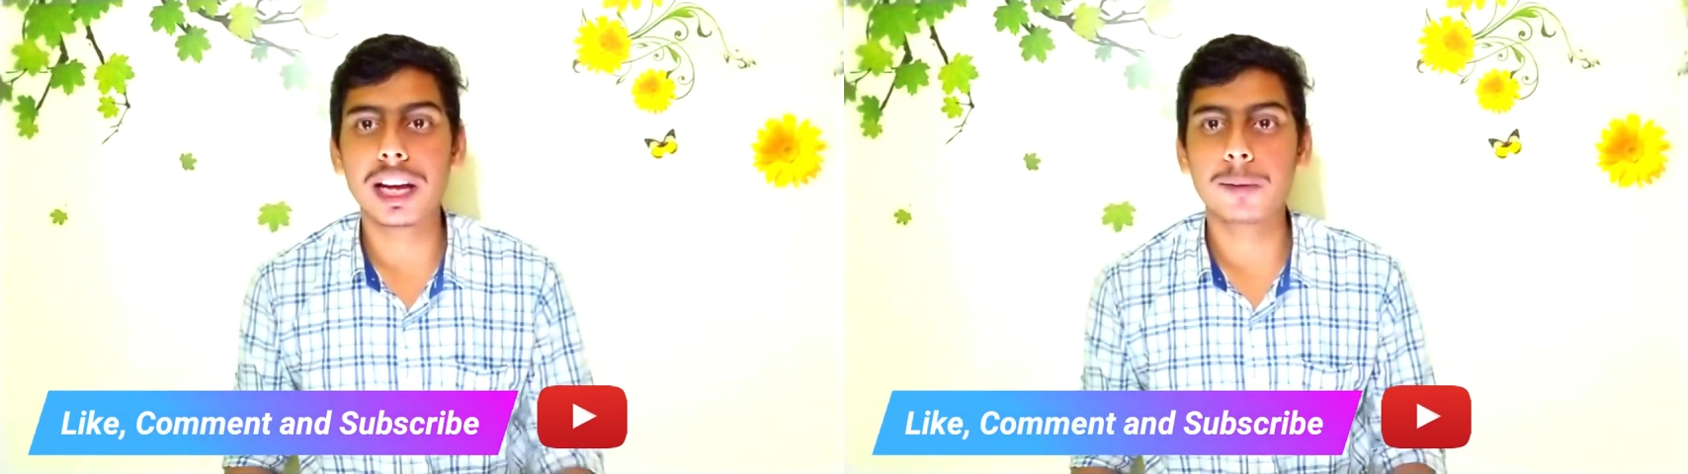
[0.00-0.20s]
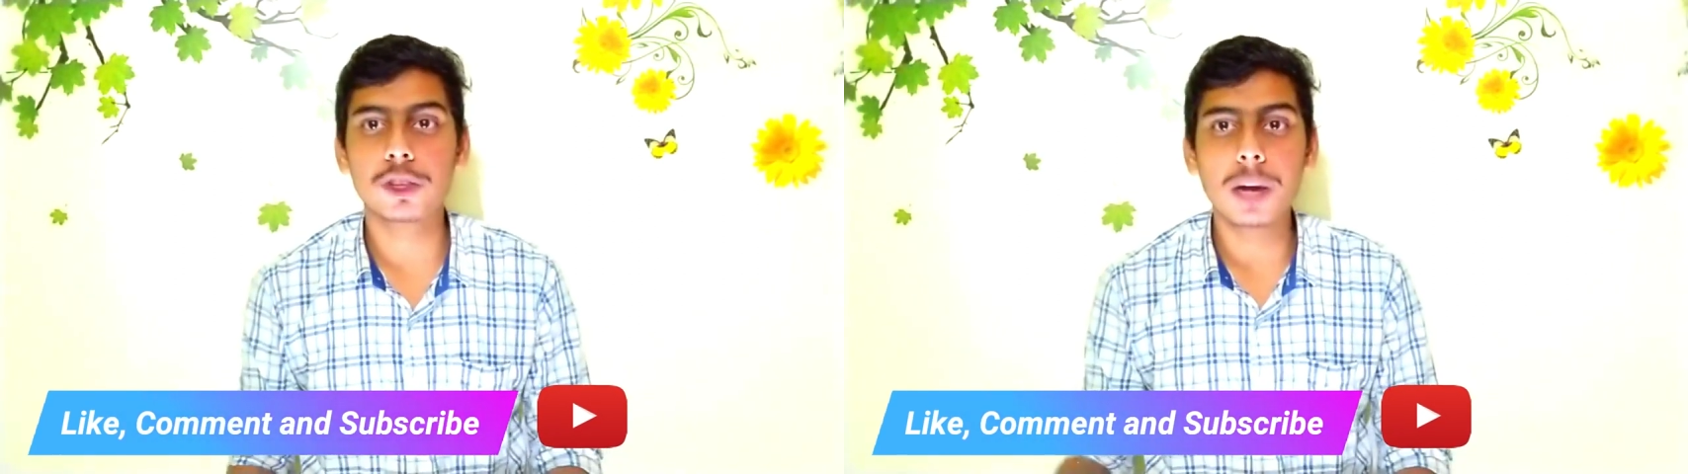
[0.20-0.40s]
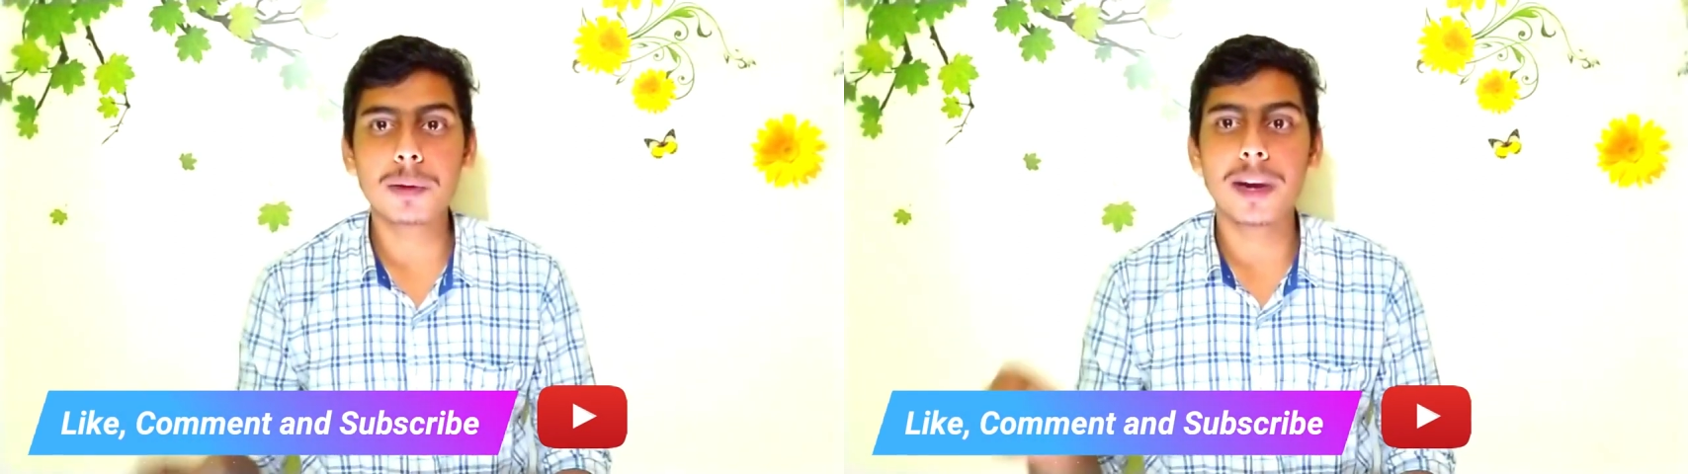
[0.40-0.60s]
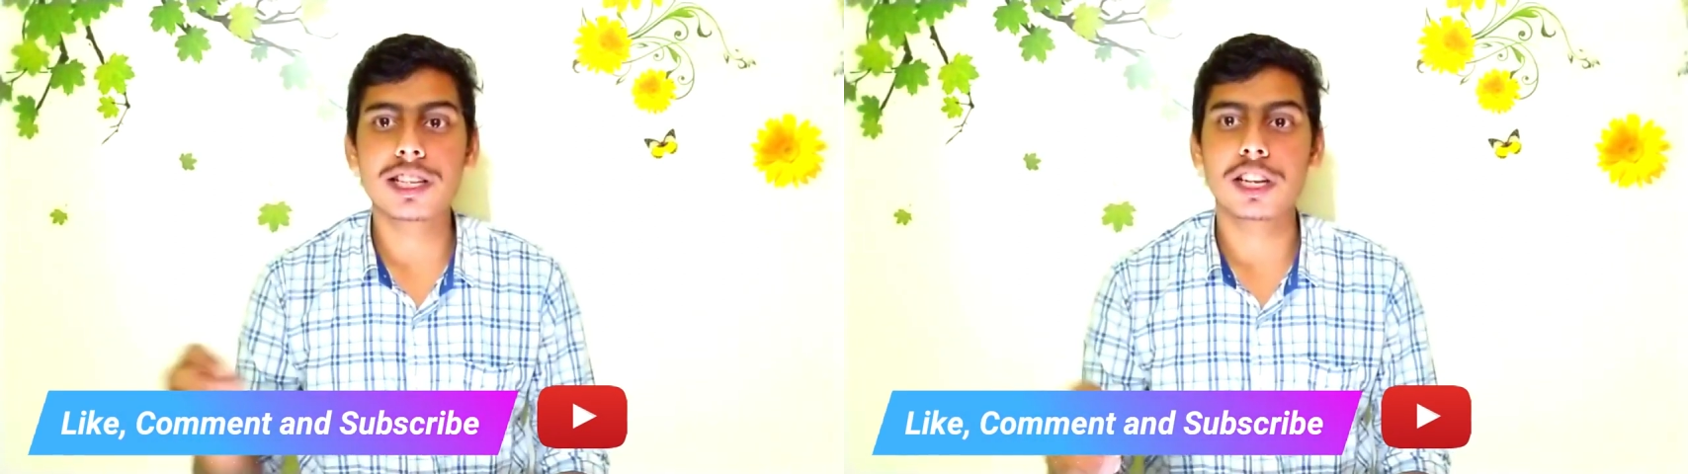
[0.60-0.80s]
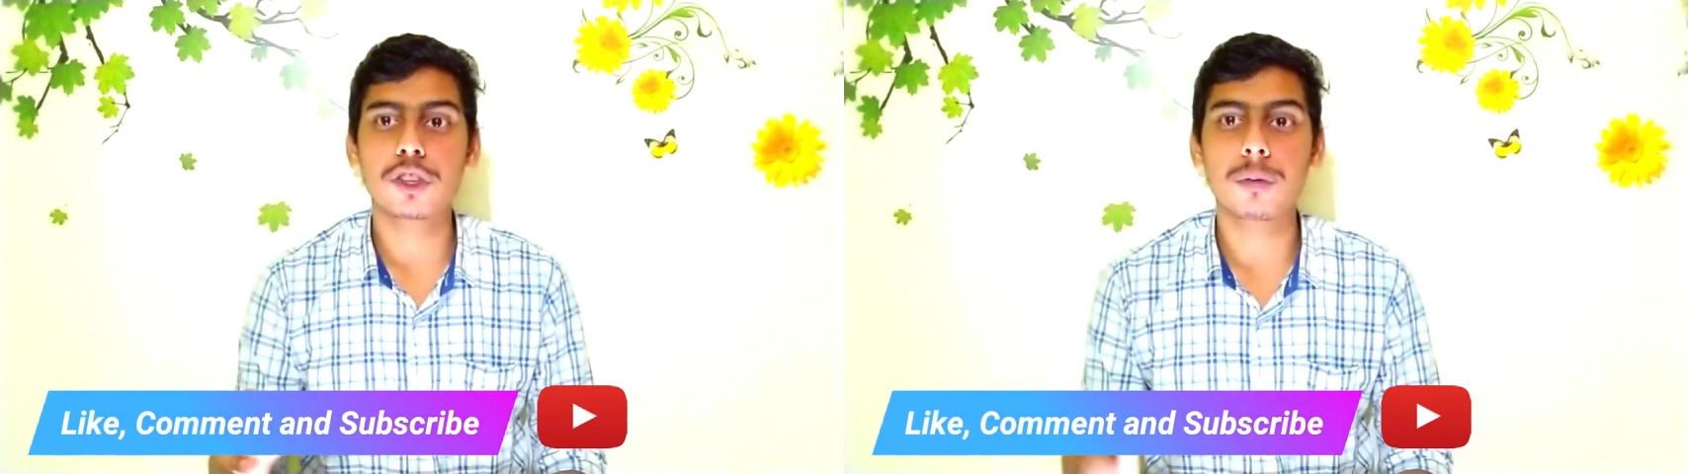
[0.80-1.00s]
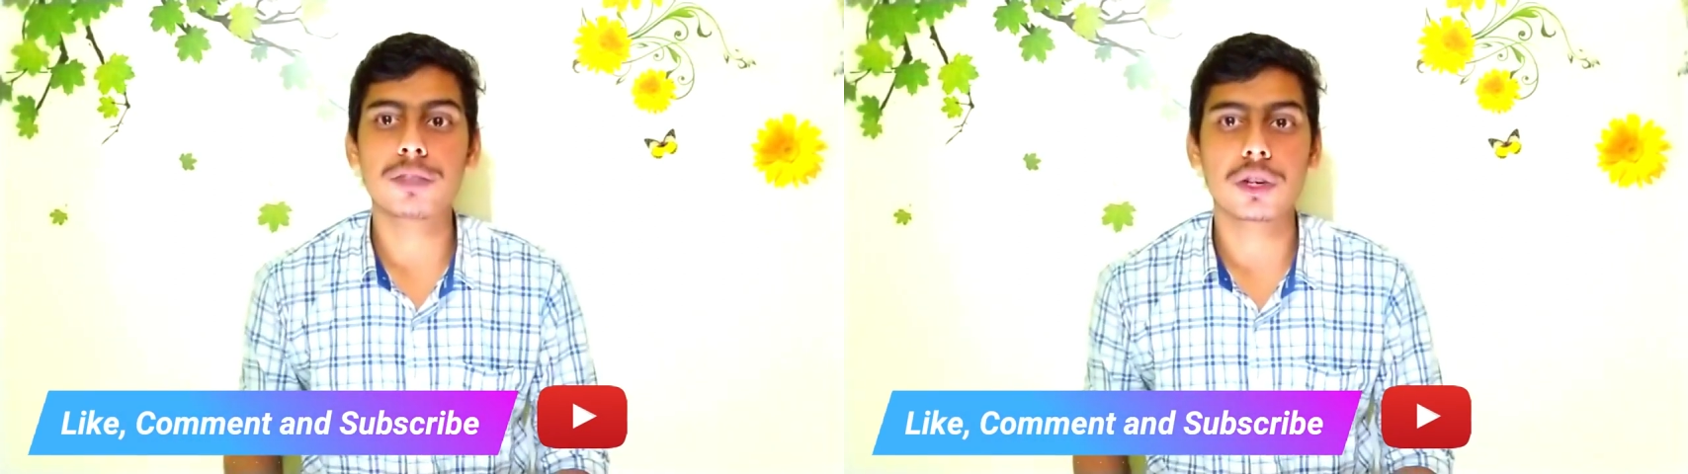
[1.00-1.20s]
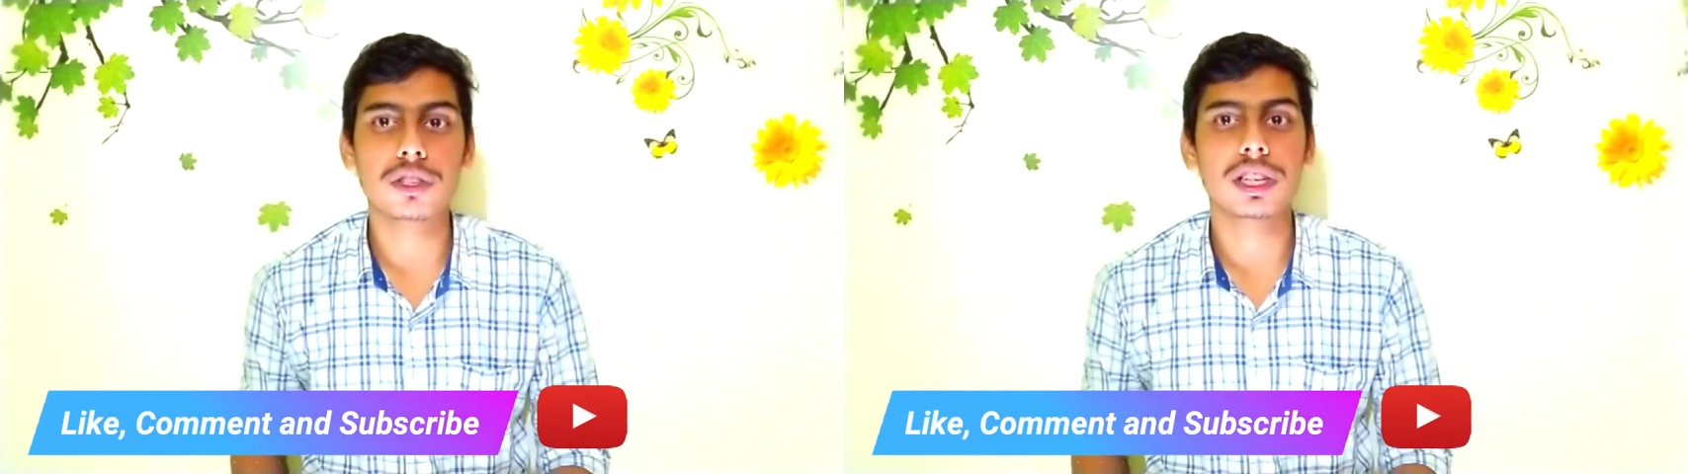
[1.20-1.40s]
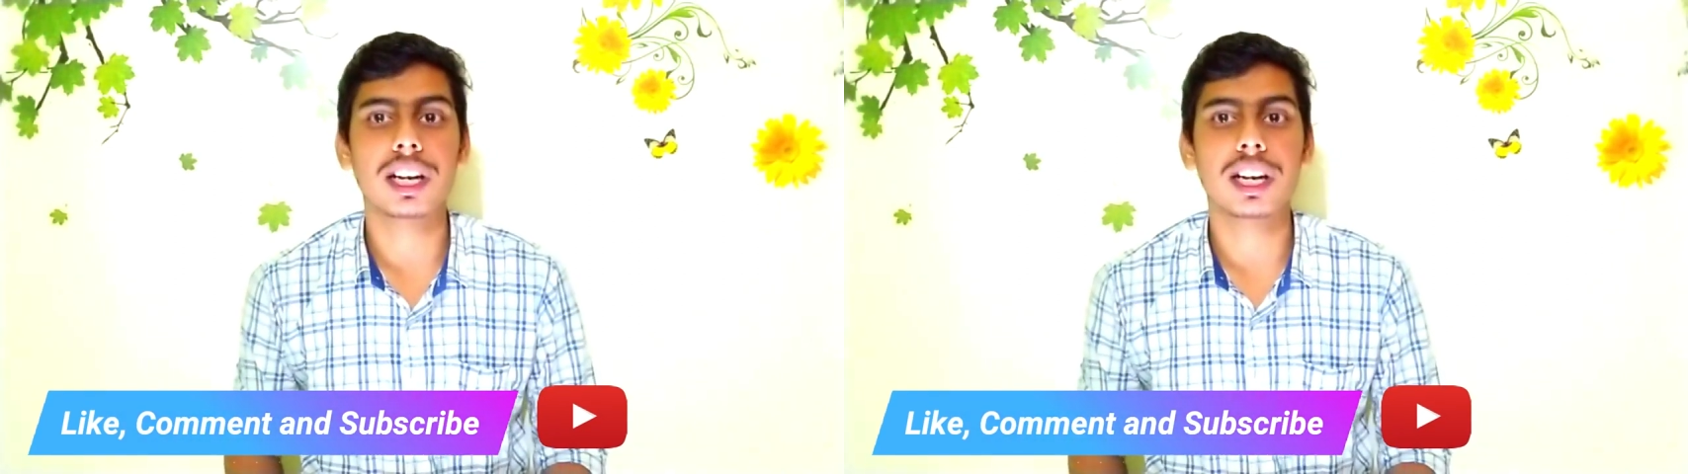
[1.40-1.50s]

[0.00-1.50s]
बारे में तो आप कमेंट्स के थ्रू मुझे उस